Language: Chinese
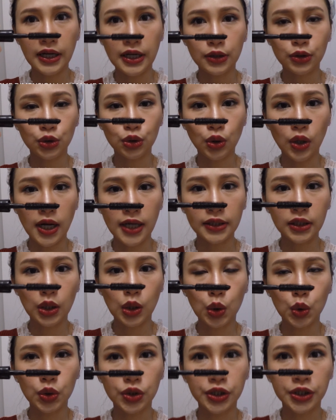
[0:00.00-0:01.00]
它刷
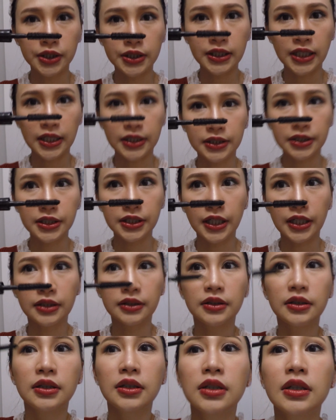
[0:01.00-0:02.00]
头是长这样，
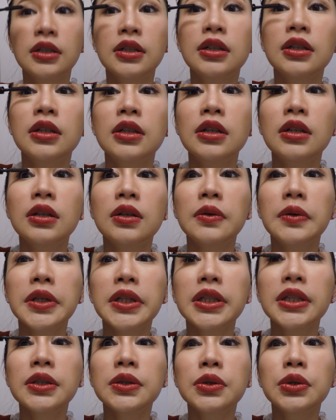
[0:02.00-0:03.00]

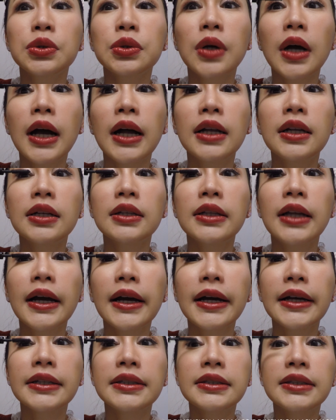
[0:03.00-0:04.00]
我已经刷了
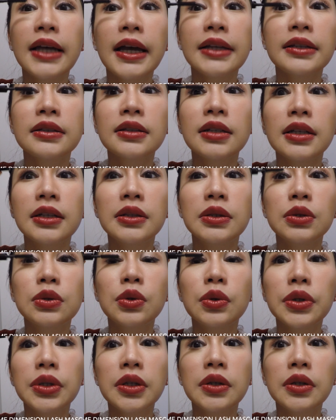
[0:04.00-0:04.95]
大概三层左